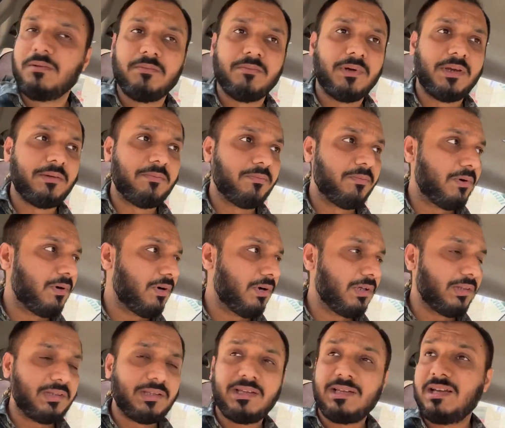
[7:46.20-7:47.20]
भाई
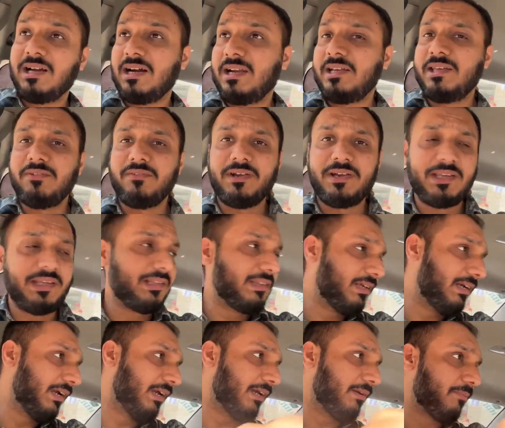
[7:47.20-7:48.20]
बहुत गाड़ी वेटिंग
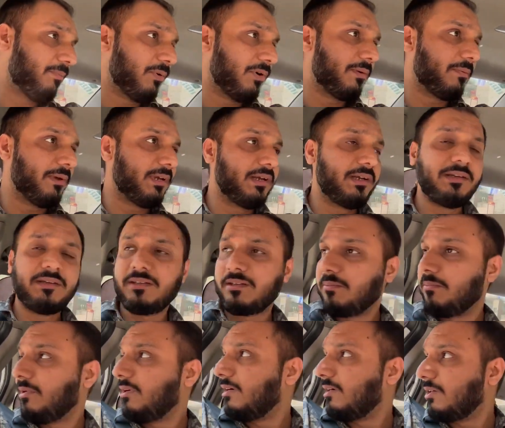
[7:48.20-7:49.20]
थी एयरपोर्ट पे
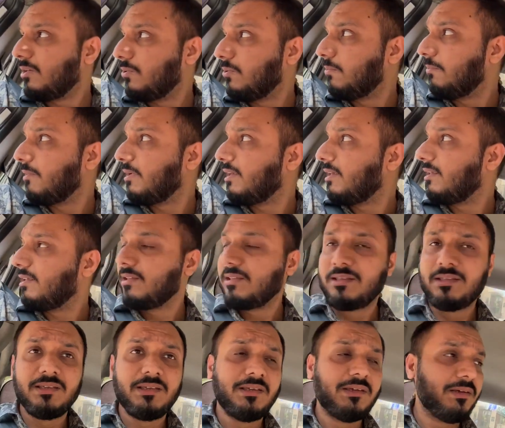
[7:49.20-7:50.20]
टर्मिनल टू पे
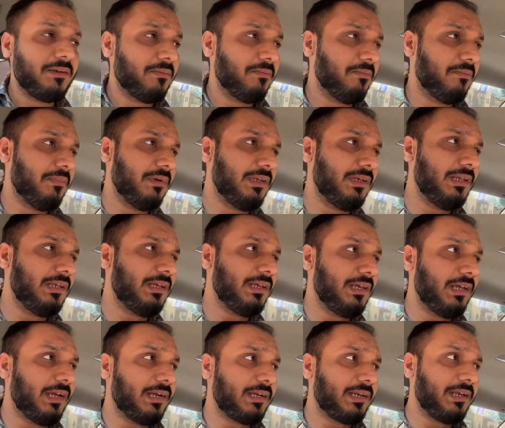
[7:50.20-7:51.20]
मिनी
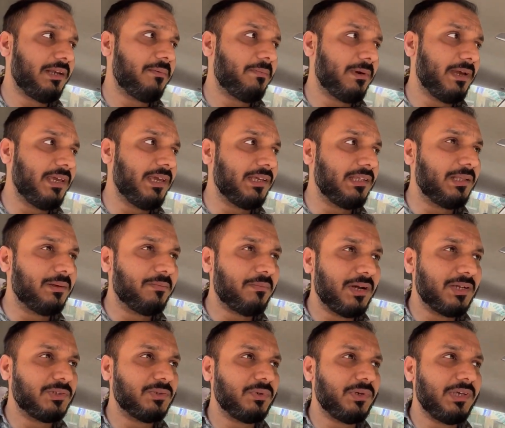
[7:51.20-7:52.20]
की एक ट्रिप आई एकदम
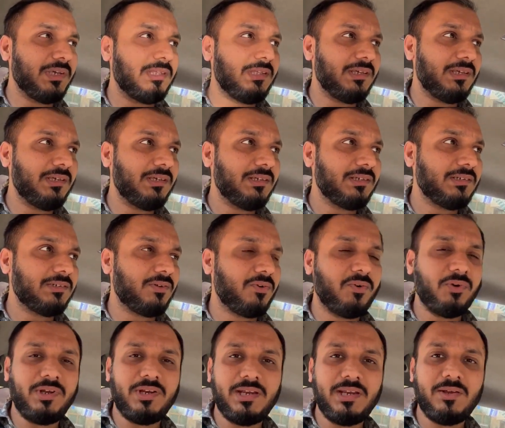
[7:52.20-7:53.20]
बाजू की ही थी
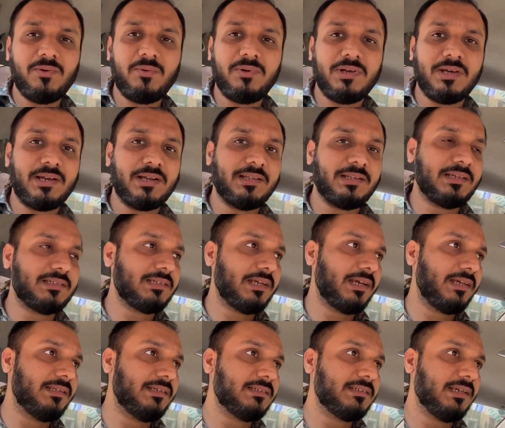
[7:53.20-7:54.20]
कोई नहीं उठा रहा था
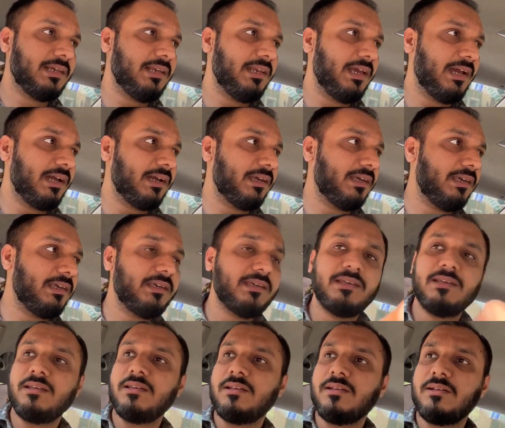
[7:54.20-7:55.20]
शायद इसके लिए आ गई
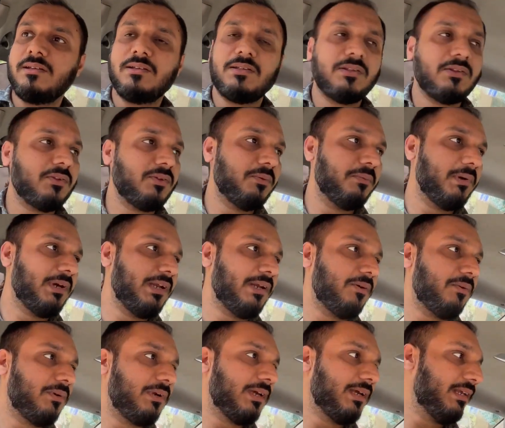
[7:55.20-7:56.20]
तो मैंने
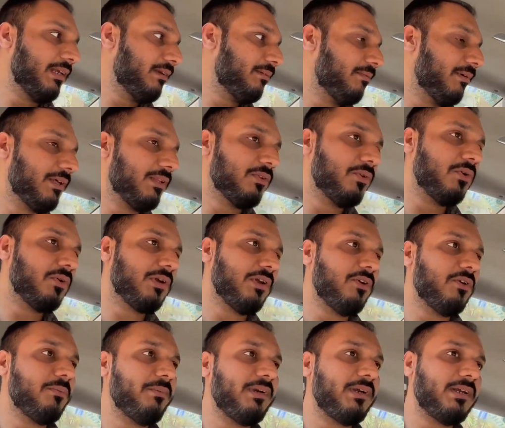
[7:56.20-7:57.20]
उठा ली भाई दो
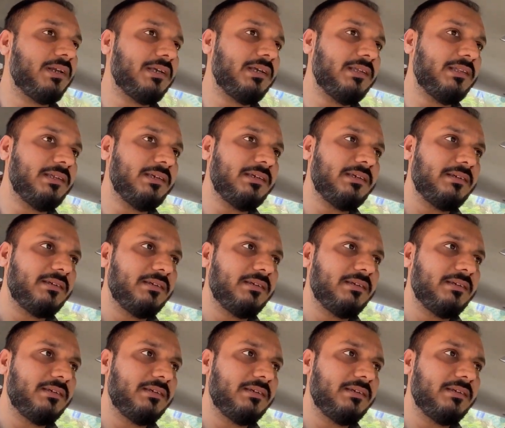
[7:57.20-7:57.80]
किलोमीटर की थी